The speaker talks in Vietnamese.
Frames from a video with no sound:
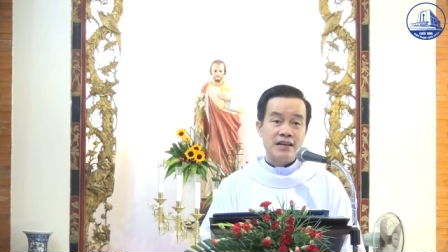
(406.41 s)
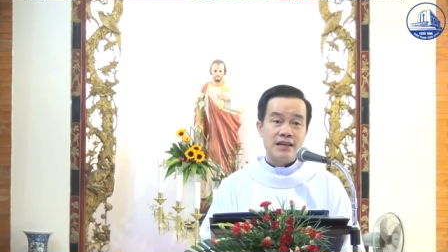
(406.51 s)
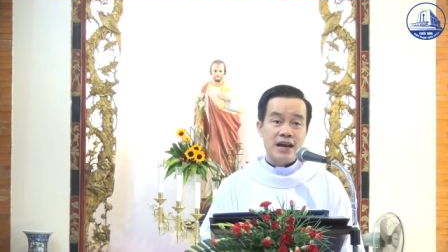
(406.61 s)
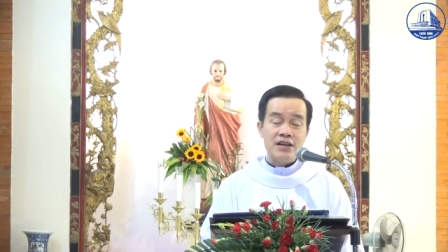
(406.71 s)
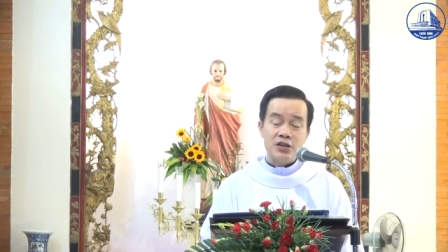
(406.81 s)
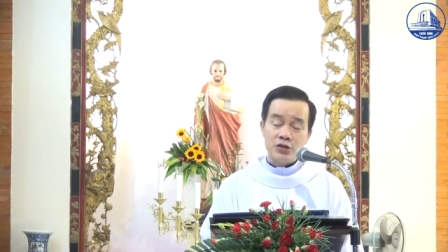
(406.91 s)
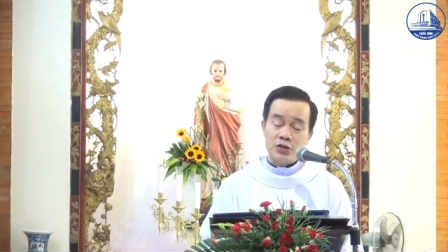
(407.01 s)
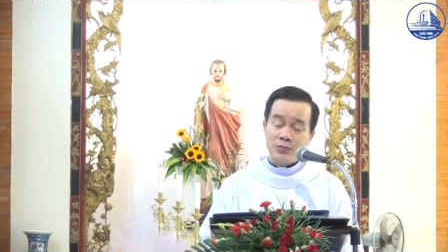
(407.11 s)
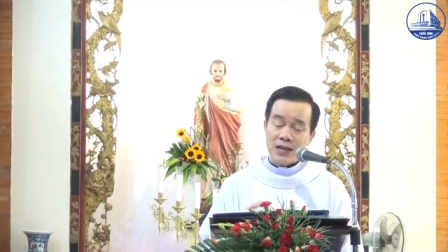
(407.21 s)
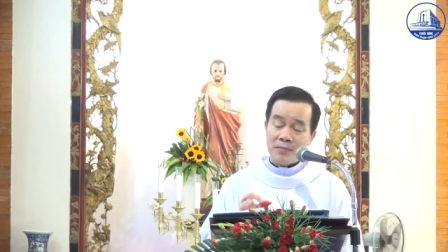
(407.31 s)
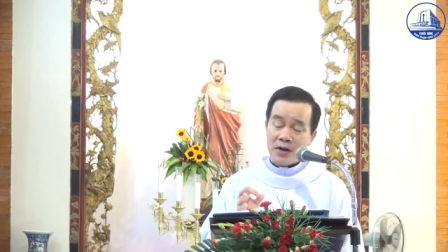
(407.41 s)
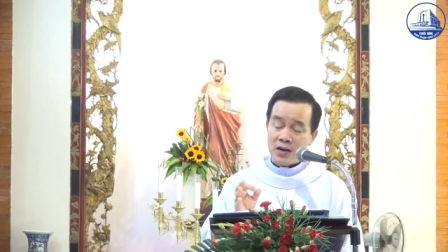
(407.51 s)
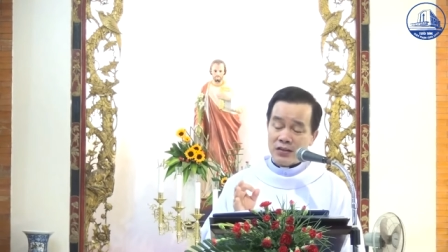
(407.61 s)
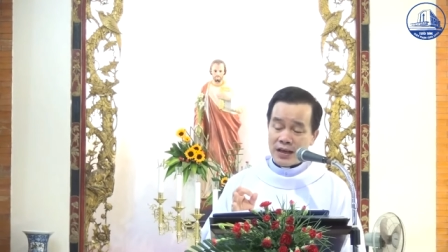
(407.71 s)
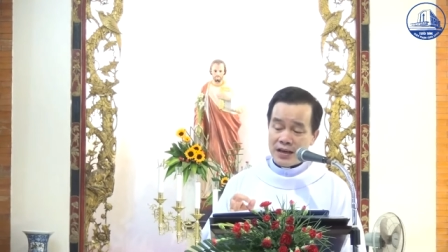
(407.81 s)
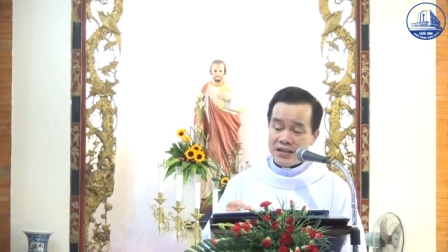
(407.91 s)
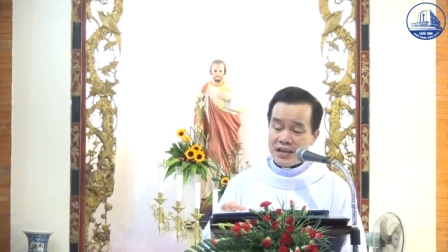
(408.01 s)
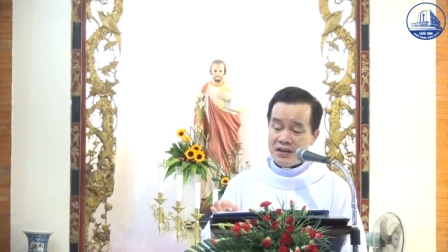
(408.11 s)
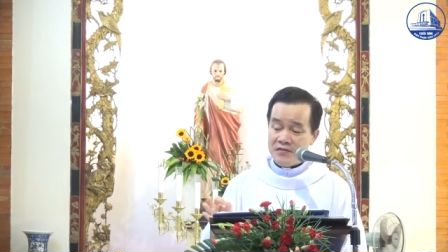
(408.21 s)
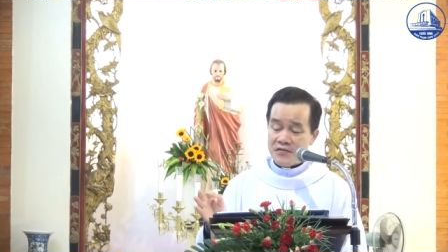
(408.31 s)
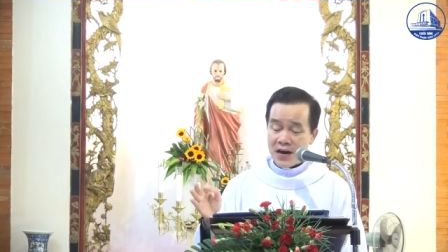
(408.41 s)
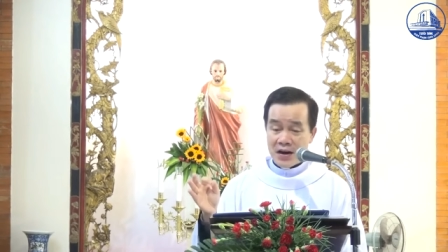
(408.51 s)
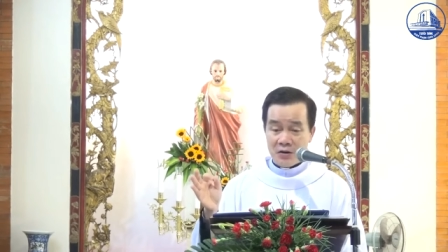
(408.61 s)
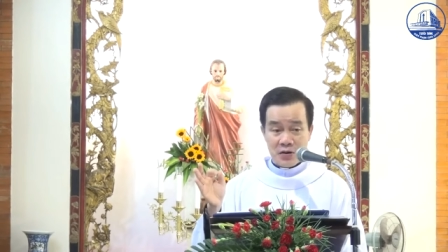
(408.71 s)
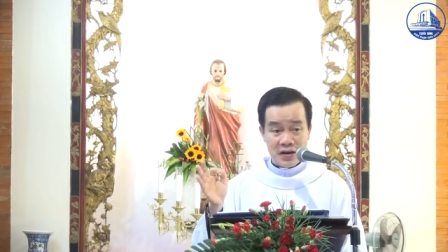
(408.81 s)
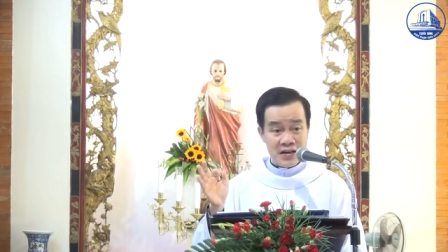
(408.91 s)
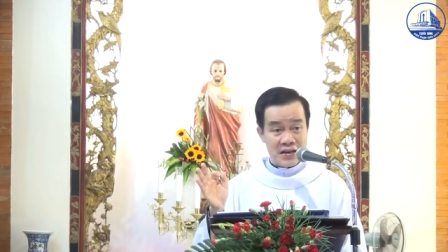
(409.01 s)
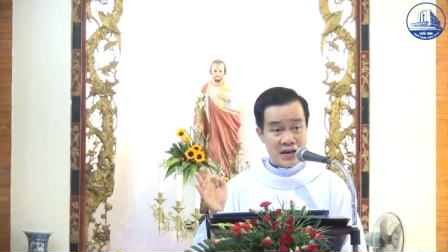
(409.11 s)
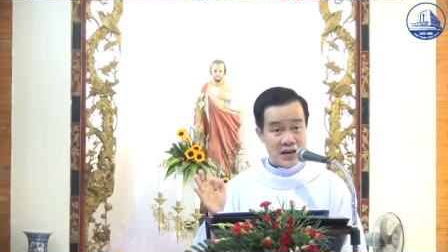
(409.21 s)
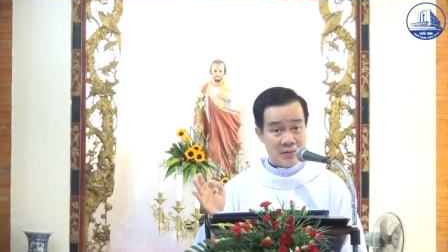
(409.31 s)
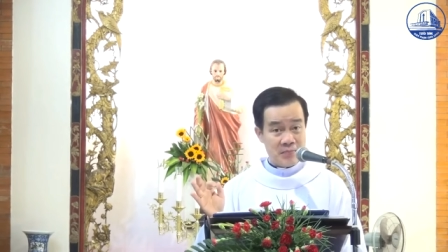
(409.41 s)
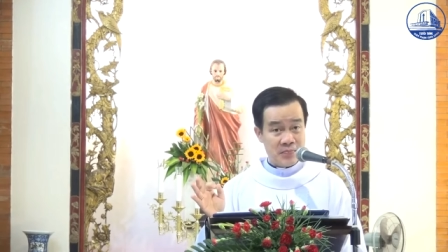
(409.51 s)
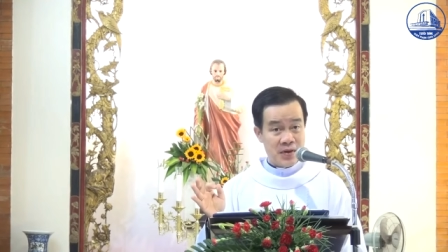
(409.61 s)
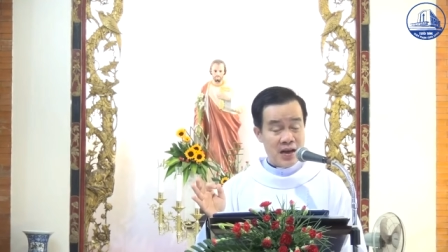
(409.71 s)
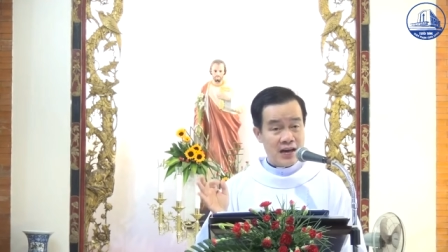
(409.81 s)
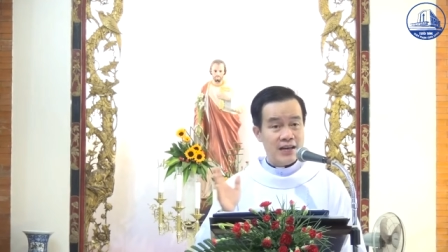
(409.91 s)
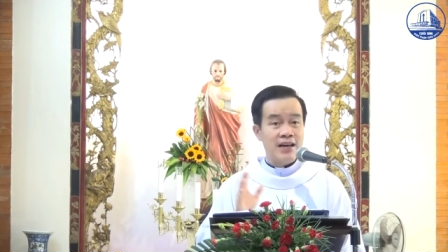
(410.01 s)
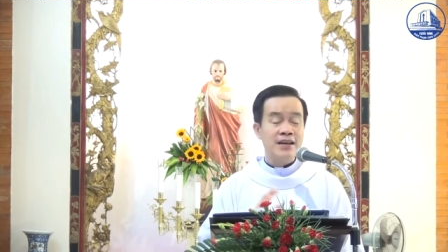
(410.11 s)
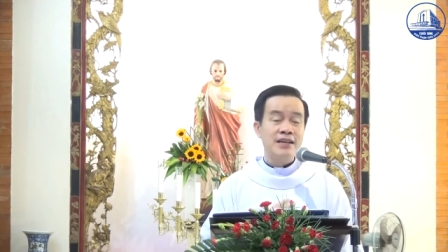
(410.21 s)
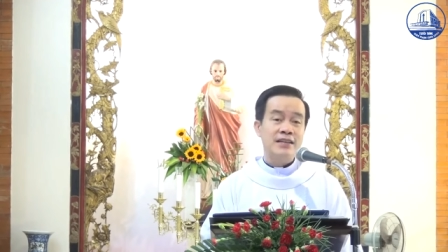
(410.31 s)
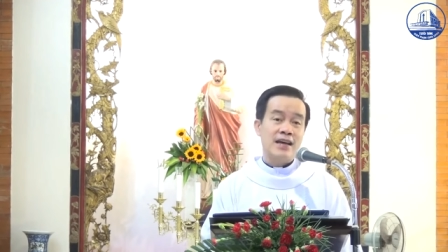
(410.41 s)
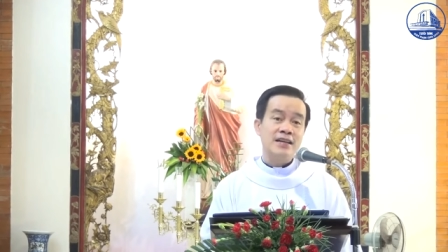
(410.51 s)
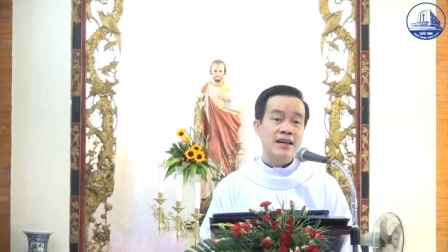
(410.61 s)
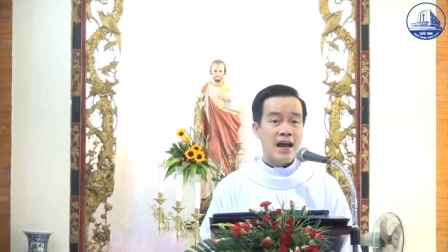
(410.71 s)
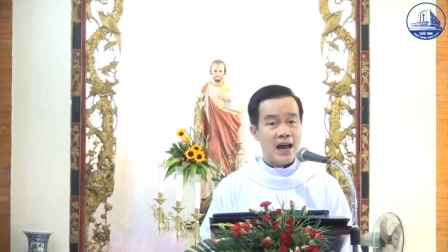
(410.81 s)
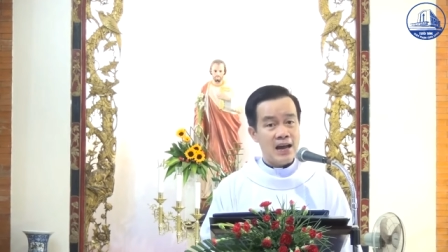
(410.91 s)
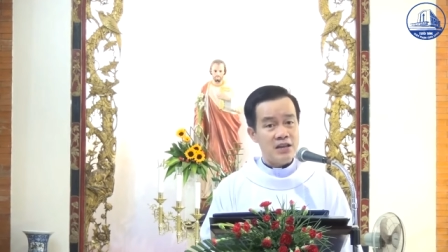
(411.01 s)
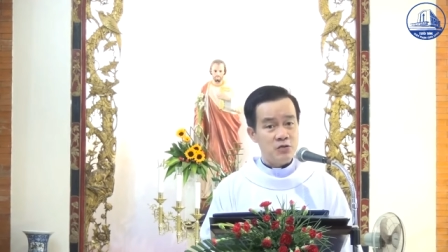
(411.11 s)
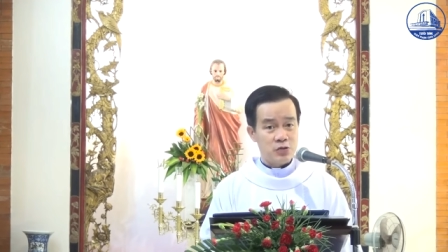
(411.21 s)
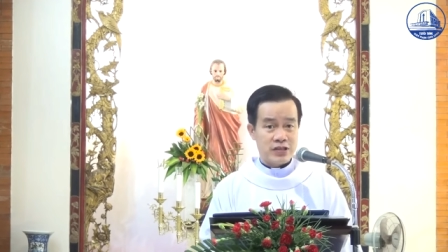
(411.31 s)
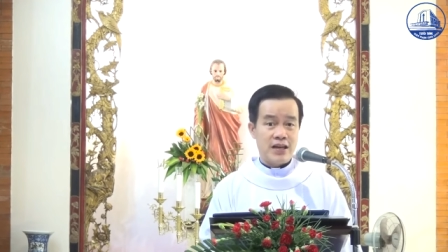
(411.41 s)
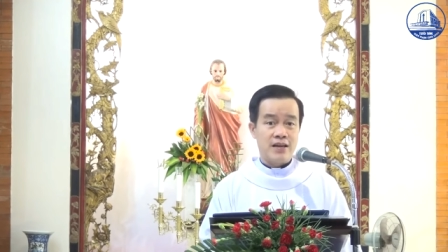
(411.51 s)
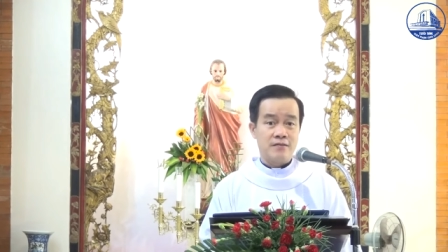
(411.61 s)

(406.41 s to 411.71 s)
để rồi chúng ta mới có thể nhìn vào kinh nghiệm nơi thánh cả du xe